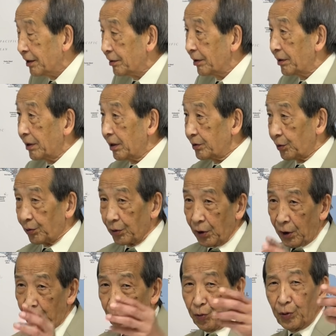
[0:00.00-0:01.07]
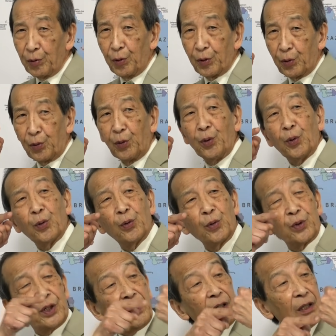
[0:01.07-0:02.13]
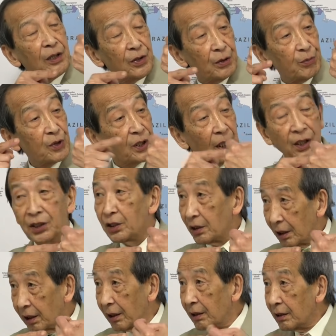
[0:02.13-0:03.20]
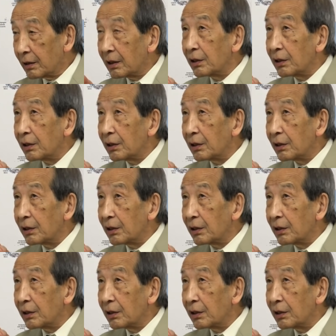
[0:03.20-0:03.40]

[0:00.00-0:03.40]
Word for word: だからその横横方向で迎撃するの難しいんで